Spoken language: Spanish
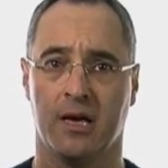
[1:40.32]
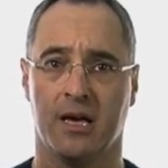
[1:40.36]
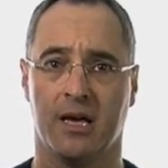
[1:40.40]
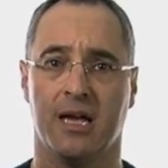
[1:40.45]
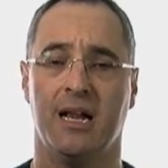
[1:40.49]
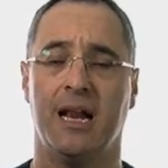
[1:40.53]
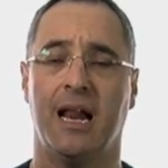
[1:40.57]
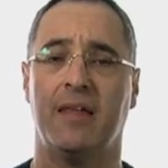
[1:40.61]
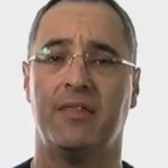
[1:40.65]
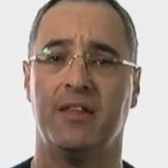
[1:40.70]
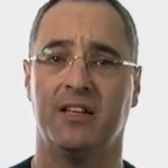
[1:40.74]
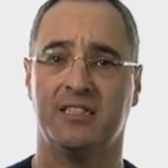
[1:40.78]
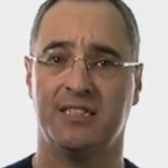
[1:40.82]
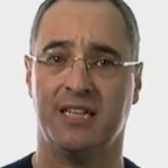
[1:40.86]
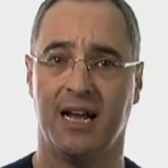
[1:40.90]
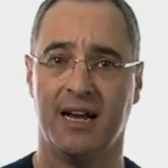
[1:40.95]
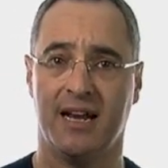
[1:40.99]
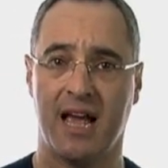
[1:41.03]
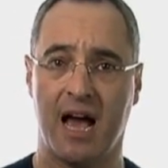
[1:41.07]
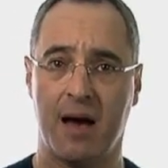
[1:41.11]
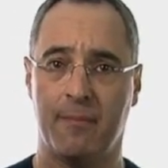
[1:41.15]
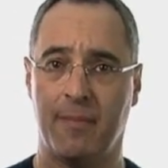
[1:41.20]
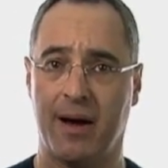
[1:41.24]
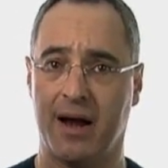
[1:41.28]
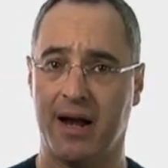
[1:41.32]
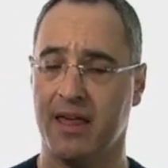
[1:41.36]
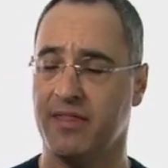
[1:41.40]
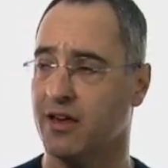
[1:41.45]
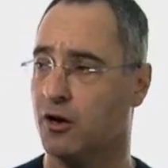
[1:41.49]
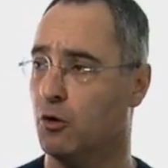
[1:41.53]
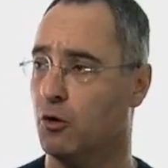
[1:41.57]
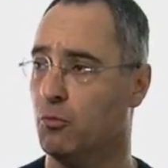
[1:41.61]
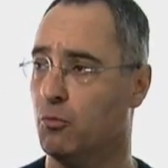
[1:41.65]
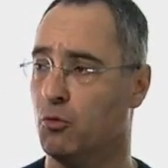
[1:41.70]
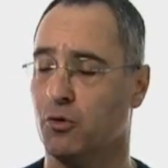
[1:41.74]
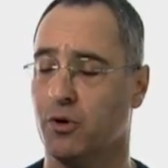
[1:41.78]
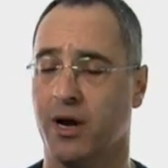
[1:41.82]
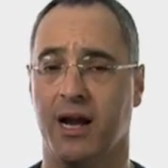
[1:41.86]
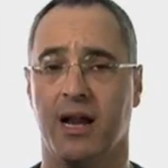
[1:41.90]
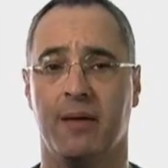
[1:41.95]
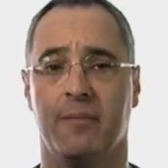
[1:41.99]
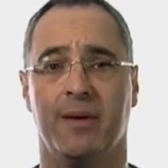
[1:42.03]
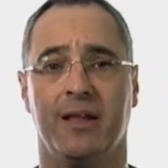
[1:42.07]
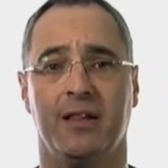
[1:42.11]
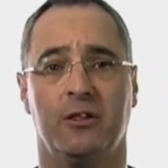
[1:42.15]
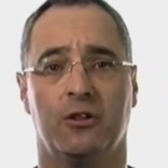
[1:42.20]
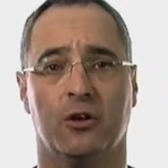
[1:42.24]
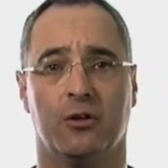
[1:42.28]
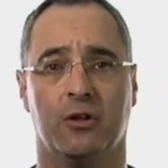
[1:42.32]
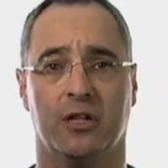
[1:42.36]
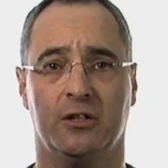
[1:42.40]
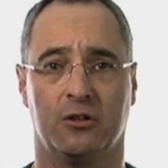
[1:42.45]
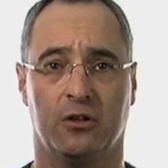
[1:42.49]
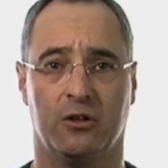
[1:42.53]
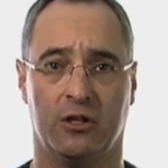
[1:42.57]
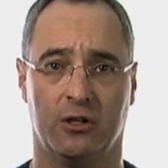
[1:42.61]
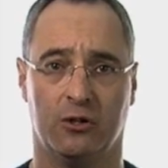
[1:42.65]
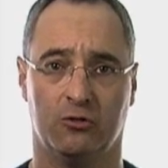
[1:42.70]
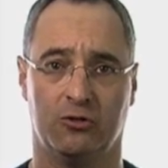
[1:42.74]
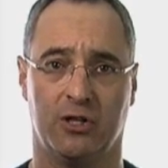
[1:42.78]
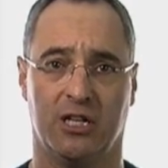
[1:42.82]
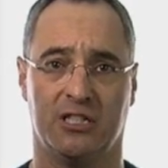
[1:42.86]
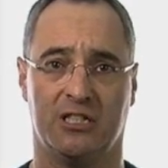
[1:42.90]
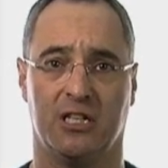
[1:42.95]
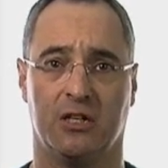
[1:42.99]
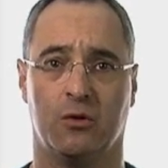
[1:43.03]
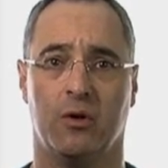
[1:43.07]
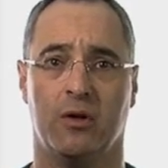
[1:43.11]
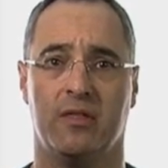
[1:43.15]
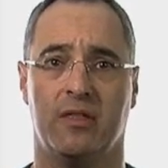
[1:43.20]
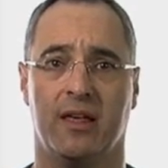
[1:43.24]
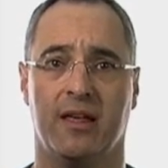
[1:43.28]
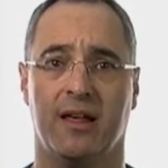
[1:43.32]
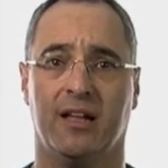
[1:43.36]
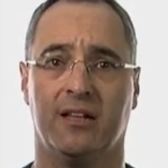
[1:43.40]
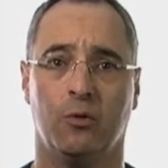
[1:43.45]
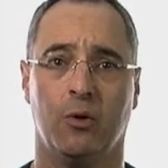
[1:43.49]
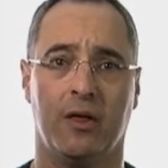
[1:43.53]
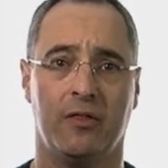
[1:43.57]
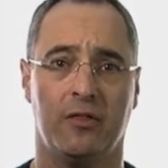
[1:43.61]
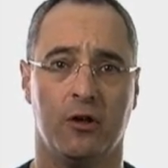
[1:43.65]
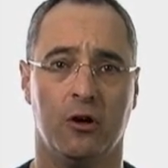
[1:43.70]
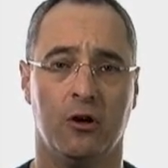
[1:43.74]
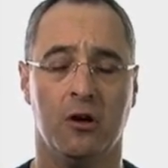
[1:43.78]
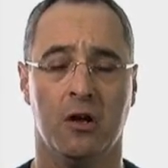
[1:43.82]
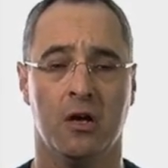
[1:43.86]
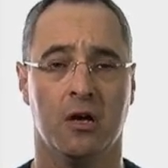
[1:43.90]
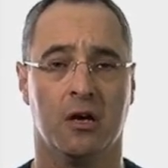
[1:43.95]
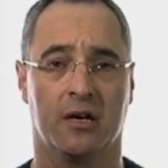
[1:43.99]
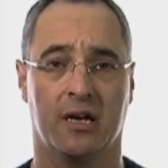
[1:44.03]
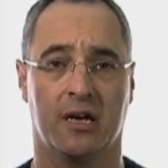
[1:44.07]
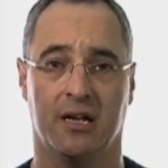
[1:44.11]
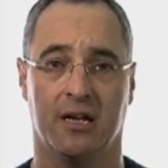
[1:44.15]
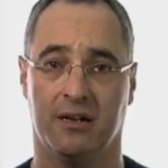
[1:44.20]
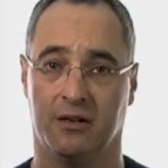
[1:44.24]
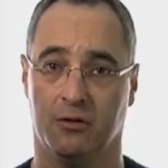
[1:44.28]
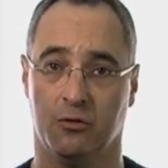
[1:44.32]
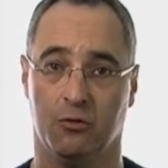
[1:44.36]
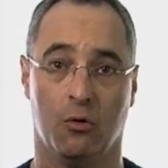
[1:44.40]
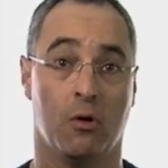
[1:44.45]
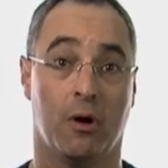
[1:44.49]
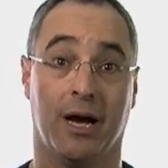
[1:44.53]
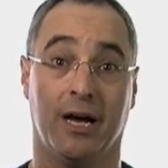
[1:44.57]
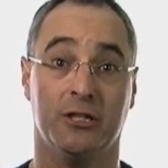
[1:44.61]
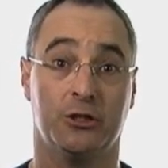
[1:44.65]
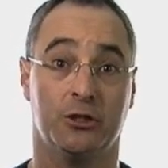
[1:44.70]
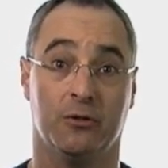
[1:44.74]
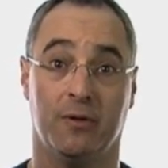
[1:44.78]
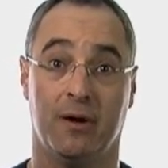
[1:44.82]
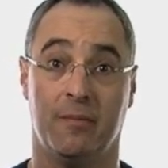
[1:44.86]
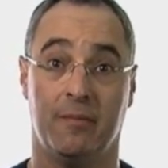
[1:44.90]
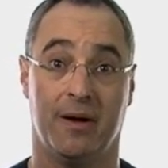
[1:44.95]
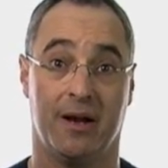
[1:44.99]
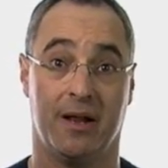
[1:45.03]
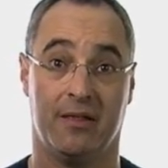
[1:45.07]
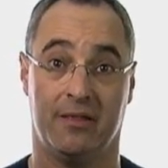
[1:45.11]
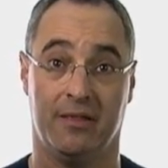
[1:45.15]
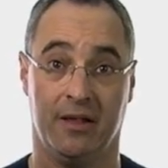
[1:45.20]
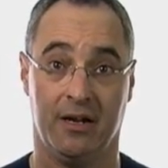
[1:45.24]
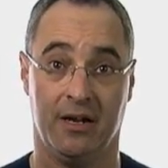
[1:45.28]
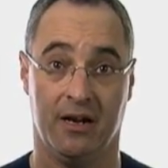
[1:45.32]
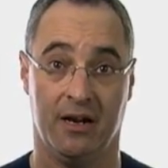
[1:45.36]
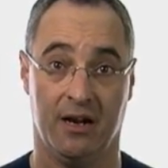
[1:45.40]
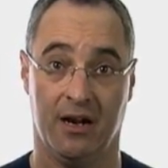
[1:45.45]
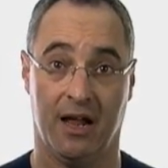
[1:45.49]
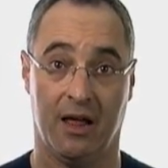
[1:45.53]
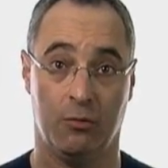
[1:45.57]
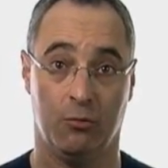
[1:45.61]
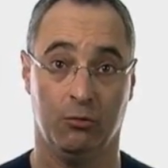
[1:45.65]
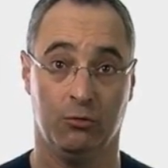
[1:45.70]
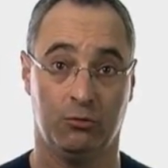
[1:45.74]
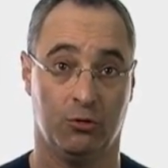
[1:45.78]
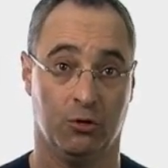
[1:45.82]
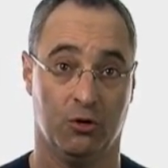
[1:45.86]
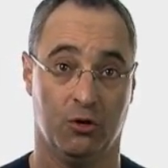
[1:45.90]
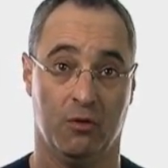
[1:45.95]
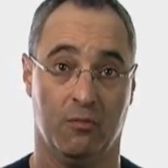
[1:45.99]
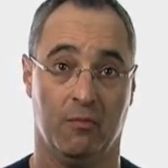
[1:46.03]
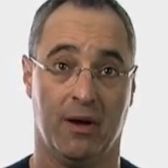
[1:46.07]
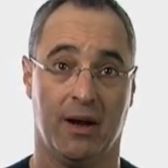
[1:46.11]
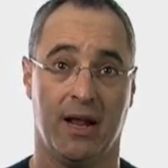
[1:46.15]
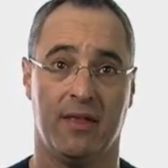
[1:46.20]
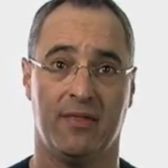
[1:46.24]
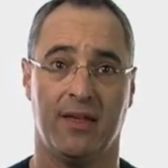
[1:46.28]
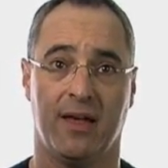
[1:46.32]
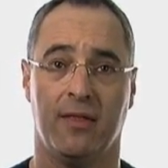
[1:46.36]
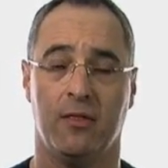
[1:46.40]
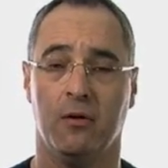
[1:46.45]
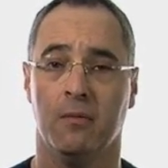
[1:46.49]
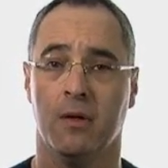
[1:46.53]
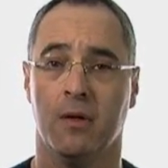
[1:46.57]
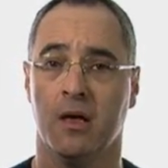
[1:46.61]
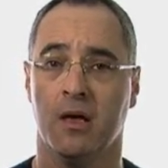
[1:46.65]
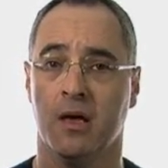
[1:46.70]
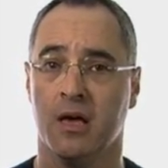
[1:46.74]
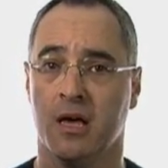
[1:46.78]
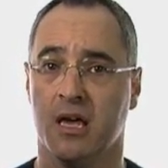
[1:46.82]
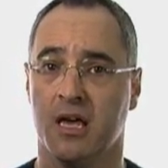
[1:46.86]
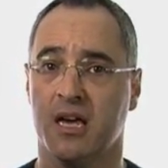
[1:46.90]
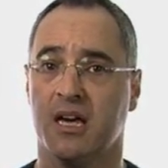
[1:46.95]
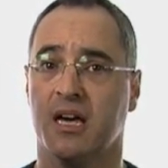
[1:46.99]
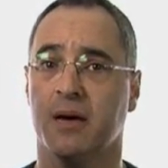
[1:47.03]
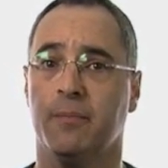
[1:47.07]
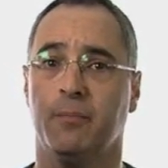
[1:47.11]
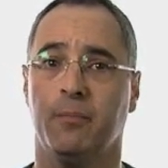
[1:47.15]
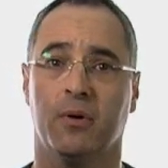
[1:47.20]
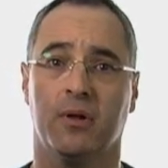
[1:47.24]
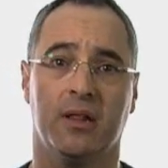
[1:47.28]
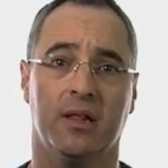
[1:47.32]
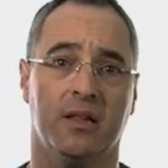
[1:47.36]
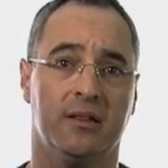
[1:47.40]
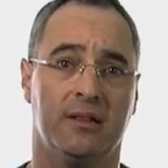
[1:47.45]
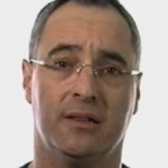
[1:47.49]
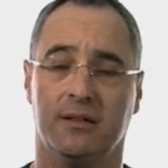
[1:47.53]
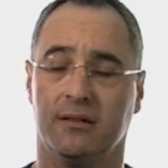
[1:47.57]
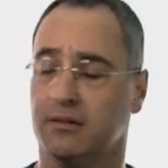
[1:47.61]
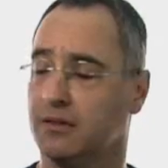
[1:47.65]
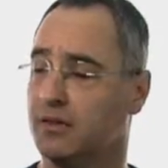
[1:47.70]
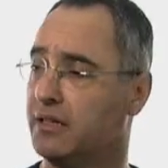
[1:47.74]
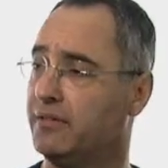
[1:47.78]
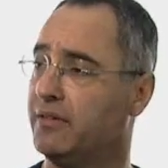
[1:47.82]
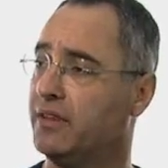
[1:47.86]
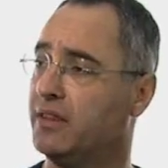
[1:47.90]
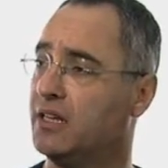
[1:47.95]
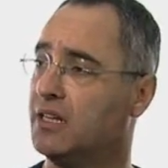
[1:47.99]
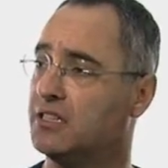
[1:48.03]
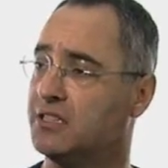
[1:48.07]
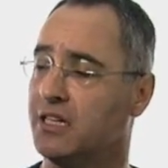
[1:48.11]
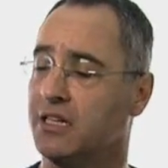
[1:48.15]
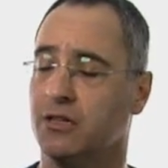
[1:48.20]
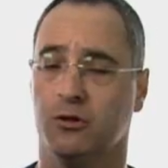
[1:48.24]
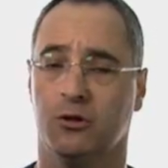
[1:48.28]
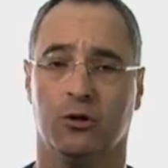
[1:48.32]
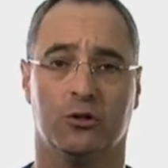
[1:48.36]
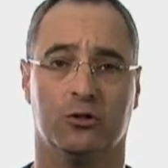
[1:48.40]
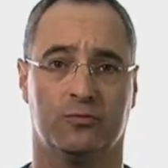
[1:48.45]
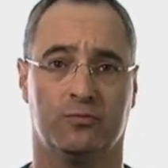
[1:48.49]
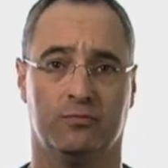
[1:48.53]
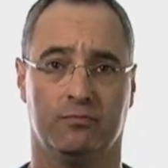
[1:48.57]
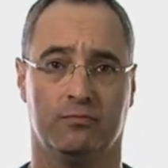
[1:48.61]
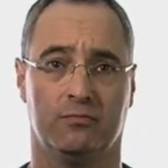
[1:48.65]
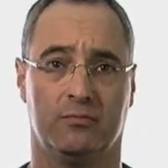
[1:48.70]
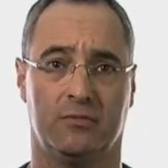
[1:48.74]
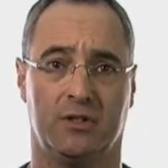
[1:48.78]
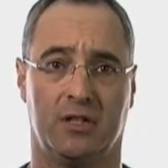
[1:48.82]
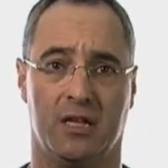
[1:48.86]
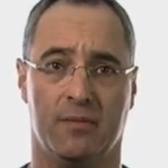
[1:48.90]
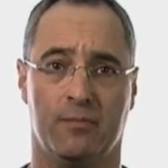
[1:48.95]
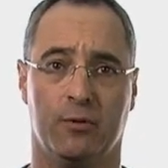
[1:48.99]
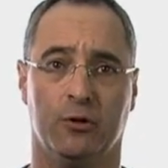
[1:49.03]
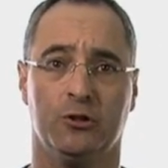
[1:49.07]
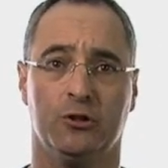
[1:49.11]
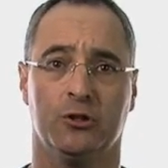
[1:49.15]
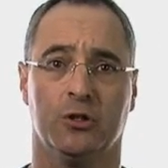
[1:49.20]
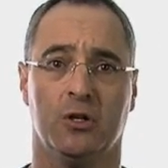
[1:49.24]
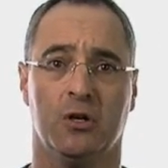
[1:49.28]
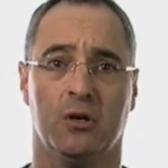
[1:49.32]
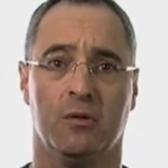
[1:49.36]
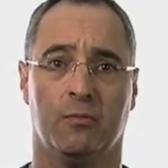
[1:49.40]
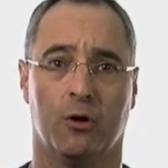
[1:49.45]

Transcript: Y la cesárea aparece como un elemento dentro de nuestra secuencia de actuación, que en ningún caso va a aparecer en el adulto no embarazado, y que puede dividirse en dos tipos.